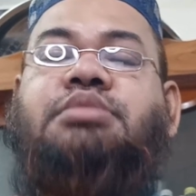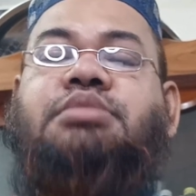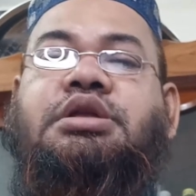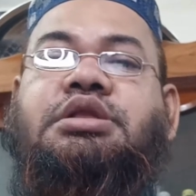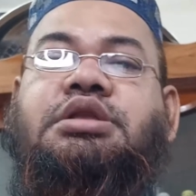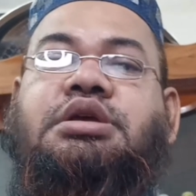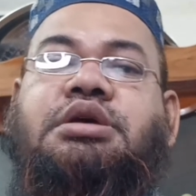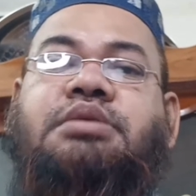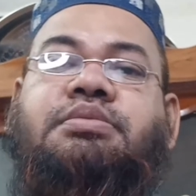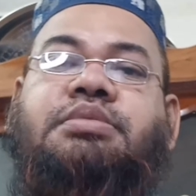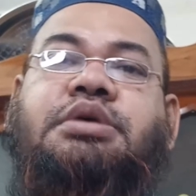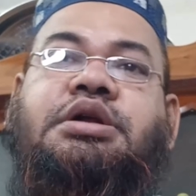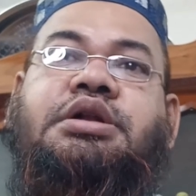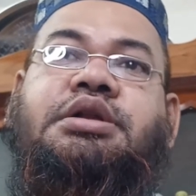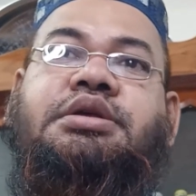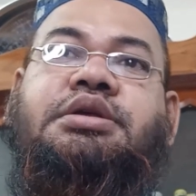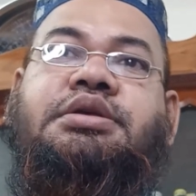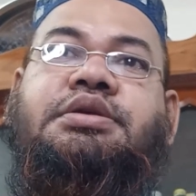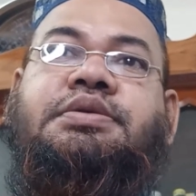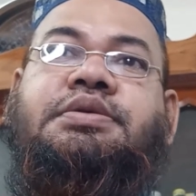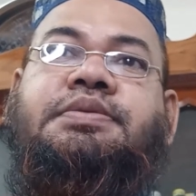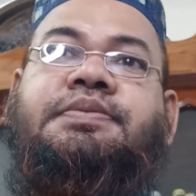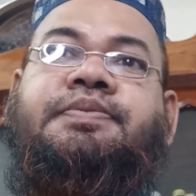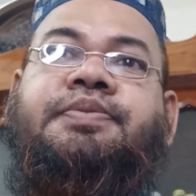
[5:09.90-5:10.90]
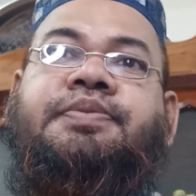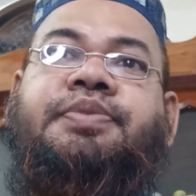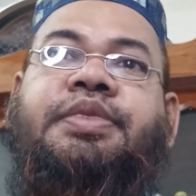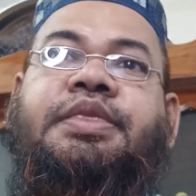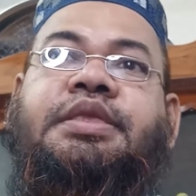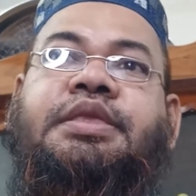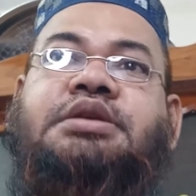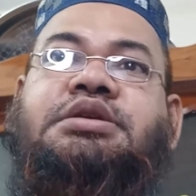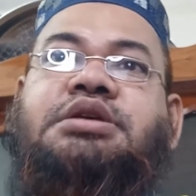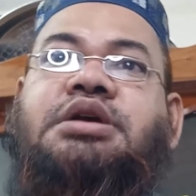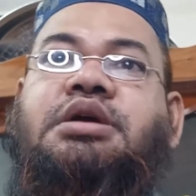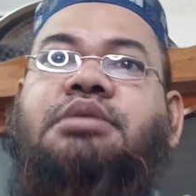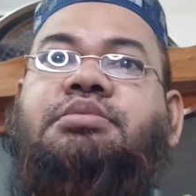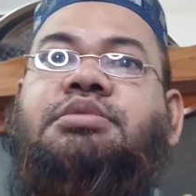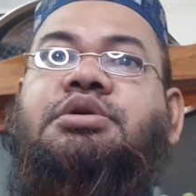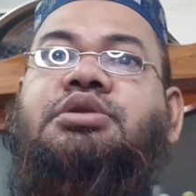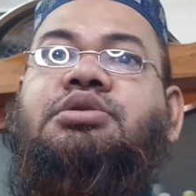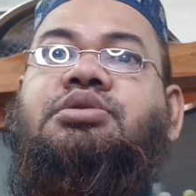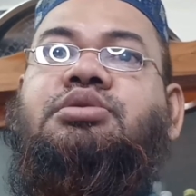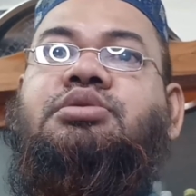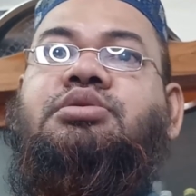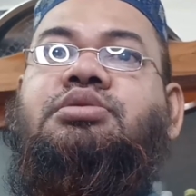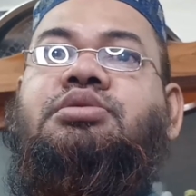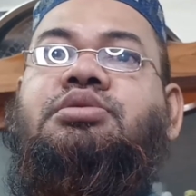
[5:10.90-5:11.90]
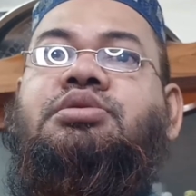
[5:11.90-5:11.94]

ব্যথা বাড়ে সামান্য